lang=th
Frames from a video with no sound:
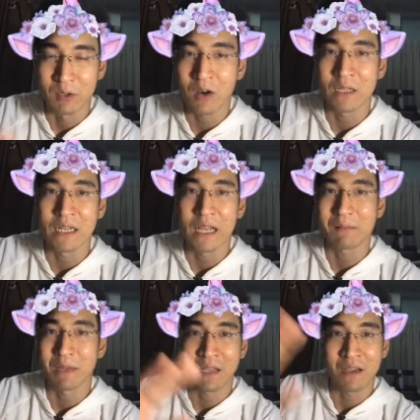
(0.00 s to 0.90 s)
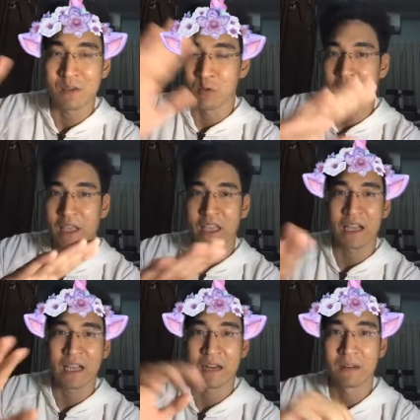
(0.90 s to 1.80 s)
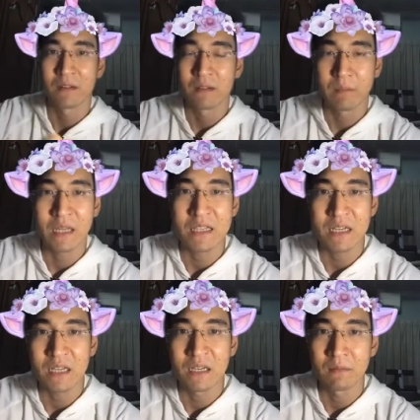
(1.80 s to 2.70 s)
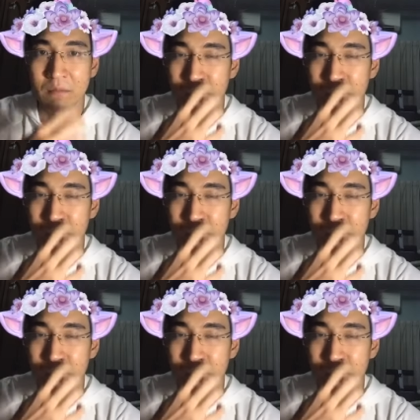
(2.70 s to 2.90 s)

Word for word: ข้อนั้นนะมันก็อยู่ใกล้เคียงกัน ไม่น่าจะเกิน